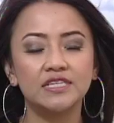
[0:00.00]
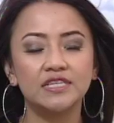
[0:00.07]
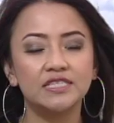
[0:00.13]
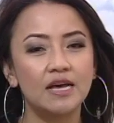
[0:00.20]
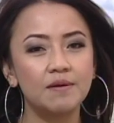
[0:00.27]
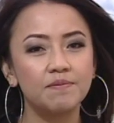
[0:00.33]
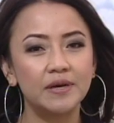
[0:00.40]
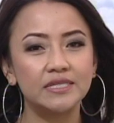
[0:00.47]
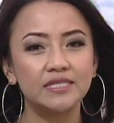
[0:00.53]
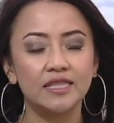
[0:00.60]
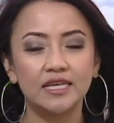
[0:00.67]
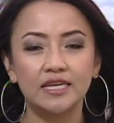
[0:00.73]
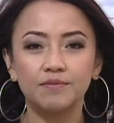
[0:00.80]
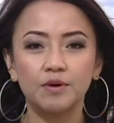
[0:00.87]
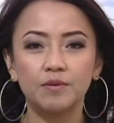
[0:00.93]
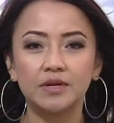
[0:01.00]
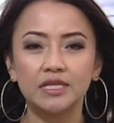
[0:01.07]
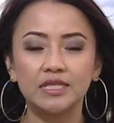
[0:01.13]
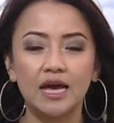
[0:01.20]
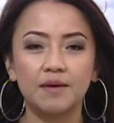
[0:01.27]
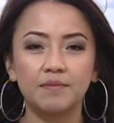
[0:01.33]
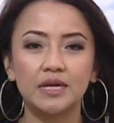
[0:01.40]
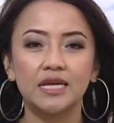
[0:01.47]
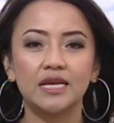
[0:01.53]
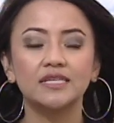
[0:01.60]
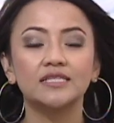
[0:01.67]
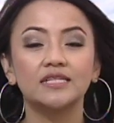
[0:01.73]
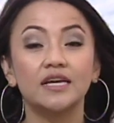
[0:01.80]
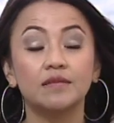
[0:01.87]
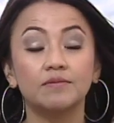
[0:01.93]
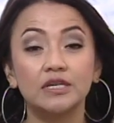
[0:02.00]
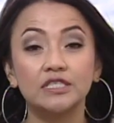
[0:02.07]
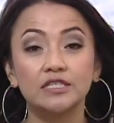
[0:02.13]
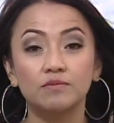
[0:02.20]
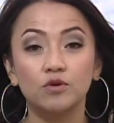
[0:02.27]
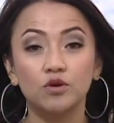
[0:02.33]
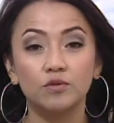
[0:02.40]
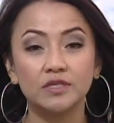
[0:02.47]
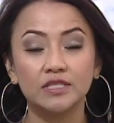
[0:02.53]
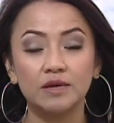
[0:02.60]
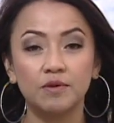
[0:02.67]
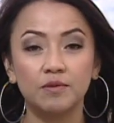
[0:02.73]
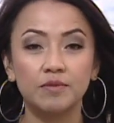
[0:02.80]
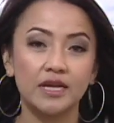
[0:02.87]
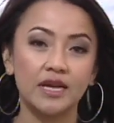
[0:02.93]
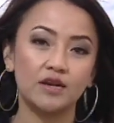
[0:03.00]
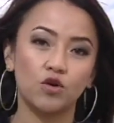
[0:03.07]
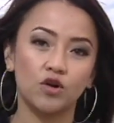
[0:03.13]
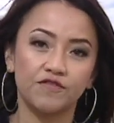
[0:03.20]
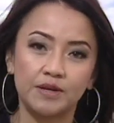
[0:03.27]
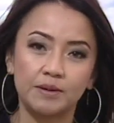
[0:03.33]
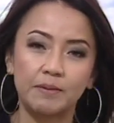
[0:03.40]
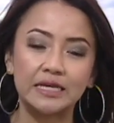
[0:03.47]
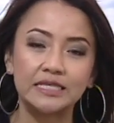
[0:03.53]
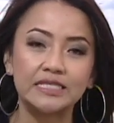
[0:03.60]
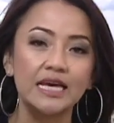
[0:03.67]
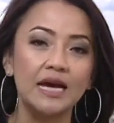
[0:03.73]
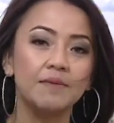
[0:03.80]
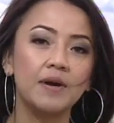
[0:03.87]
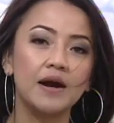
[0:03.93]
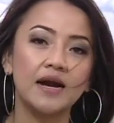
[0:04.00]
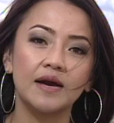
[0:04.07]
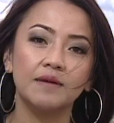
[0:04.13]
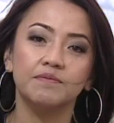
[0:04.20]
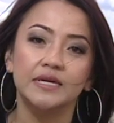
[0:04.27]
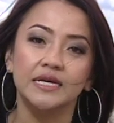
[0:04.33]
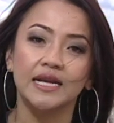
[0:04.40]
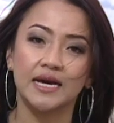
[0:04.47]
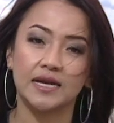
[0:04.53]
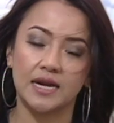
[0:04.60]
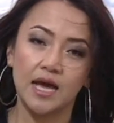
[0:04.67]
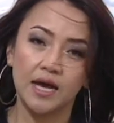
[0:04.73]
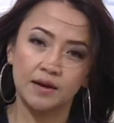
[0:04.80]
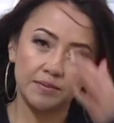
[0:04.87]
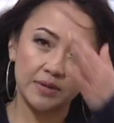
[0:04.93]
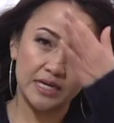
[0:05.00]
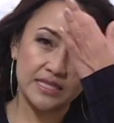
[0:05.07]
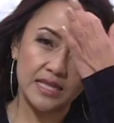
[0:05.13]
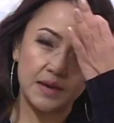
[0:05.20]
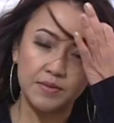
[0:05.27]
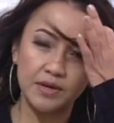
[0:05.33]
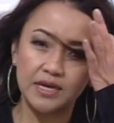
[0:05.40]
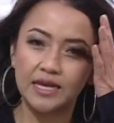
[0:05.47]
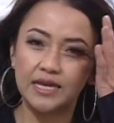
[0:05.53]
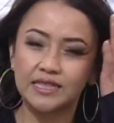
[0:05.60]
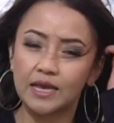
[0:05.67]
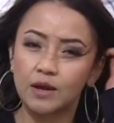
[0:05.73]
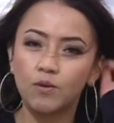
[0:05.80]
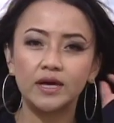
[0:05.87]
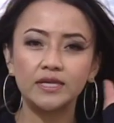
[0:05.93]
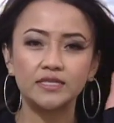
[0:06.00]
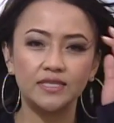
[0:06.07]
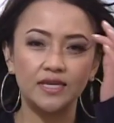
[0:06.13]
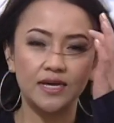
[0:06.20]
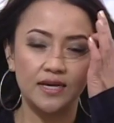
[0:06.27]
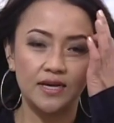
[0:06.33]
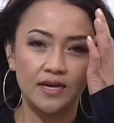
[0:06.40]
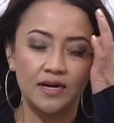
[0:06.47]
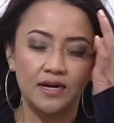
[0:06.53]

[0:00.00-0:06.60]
Sampai saat ini pemerintah Amerika Serikat masih belum bisa memberikan konfirmasi apakah benar berita mengenai tewasnya